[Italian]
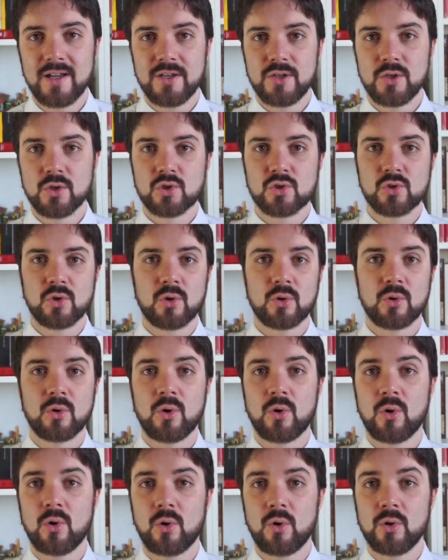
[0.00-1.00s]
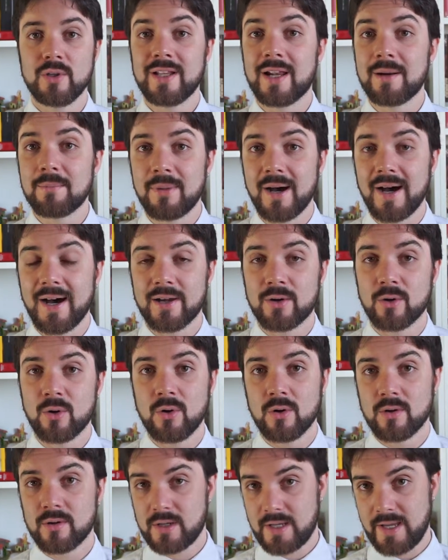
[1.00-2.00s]
Io sono in
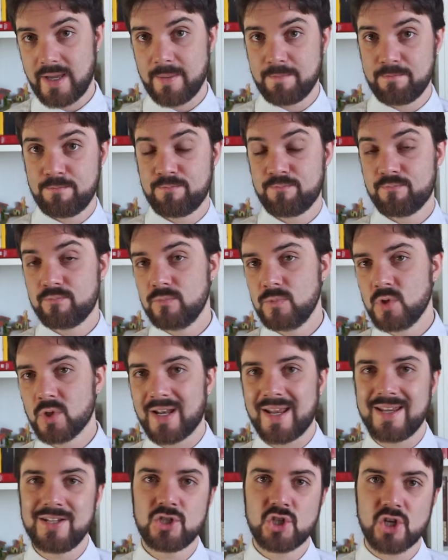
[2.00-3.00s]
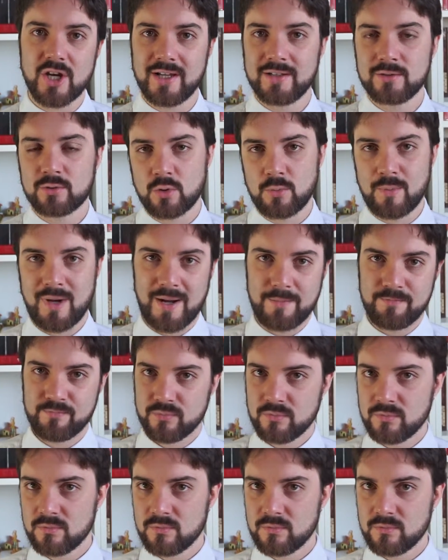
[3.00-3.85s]
Albaro, che non è in centro, ma